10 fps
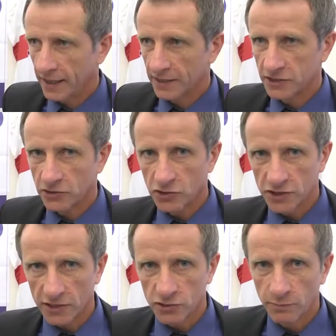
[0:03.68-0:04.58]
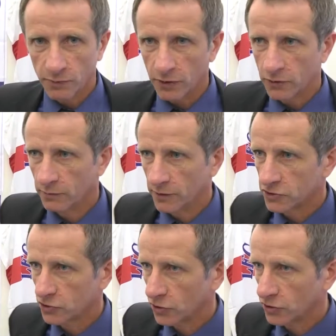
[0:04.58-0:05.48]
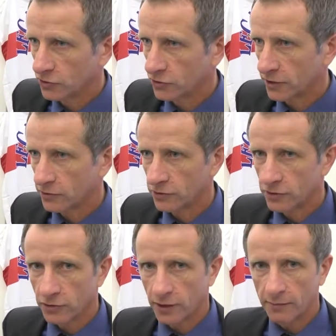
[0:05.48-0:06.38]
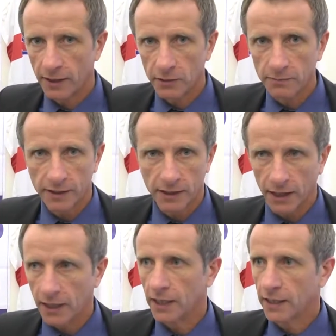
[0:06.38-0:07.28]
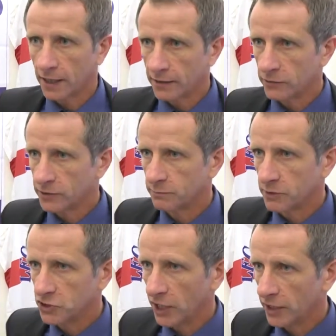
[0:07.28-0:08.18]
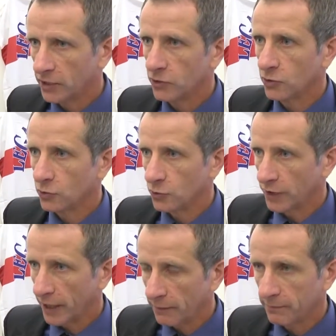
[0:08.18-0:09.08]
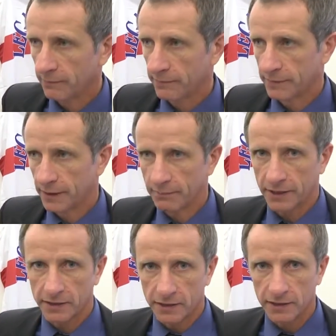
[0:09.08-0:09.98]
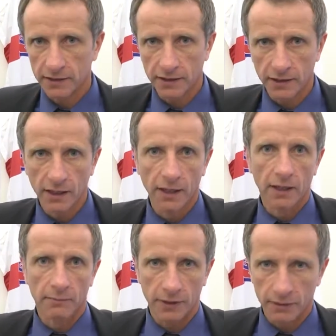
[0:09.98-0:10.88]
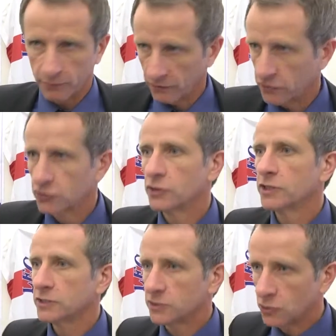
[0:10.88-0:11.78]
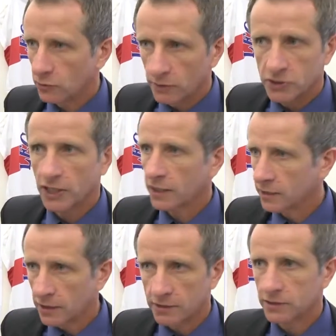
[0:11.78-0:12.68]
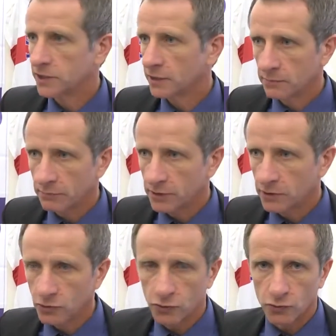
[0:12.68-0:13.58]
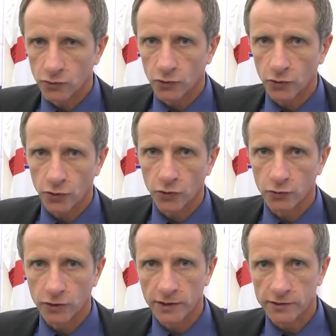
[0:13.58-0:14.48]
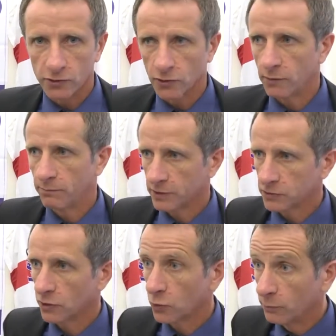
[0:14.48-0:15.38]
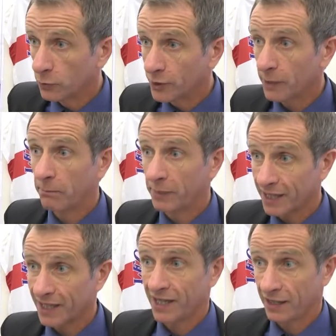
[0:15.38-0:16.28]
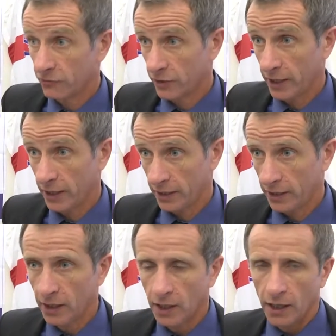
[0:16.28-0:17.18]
ha lanciato il sasso e poi come al solito ha tirato indietro la mano perché il canone speciale non è da pretendere per i professionisti, i commercianti, gli artigiani, gli imprenditori, tutti coloro che utilizzano il personal computer per lavorare.